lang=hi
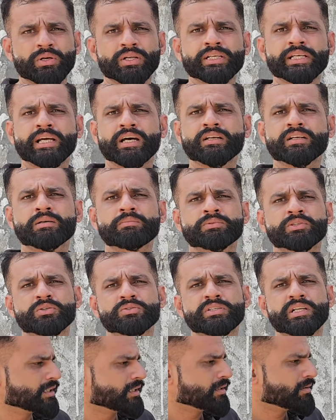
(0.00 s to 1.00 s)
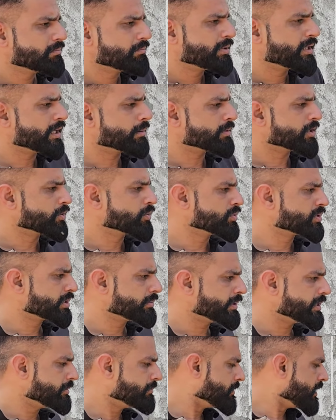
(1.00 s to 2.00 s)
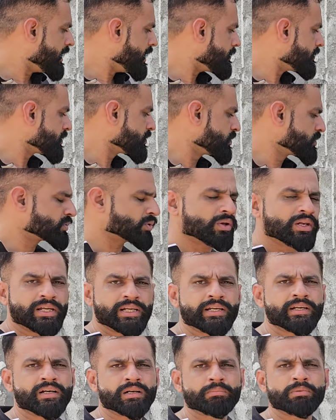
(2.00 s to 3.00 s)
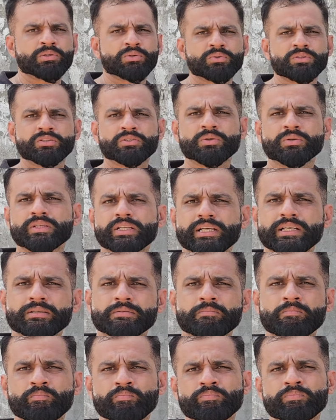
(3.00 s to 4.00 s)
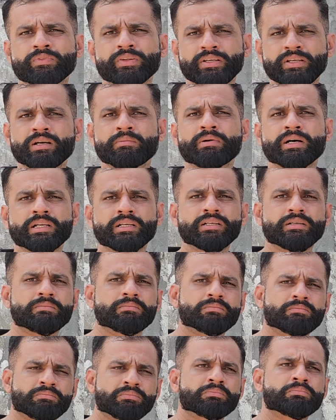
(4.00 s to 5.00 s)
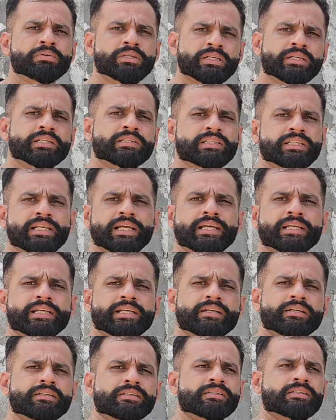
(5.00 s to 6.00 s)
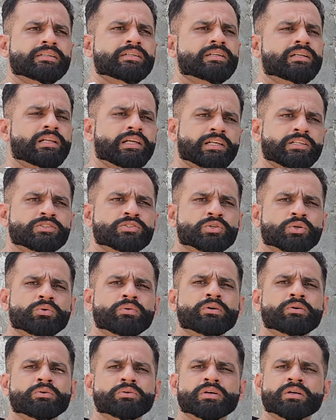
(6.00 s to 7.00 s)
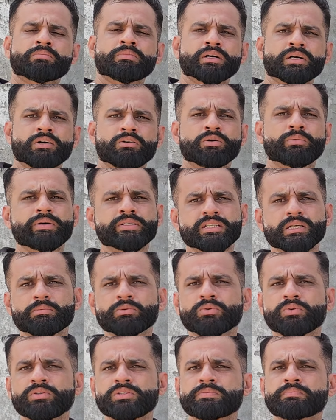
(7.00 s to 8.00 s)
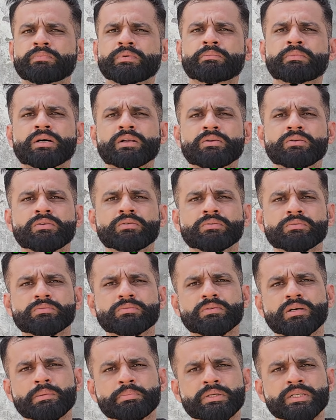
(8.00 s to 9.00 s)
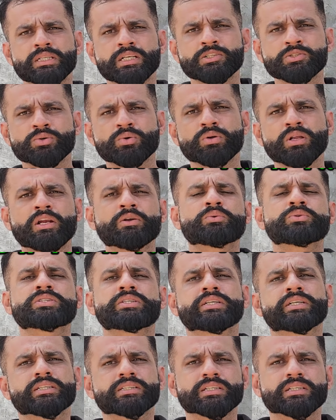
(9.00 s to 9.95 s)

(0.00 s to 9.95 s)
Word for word: थोड़ा ज्ञान कम था उस टाइम फिर हम नू थी भाई मेले में दूध तोल लेंगे घर पर दूध नहीं तोल दें ठीक है ये हमारी बड़ी गलती रहेगी लेकिन जो है वो कर्मा का हो भाई साहब को इसमें मान लो आप कितना जोर ला लो कुछ नहीं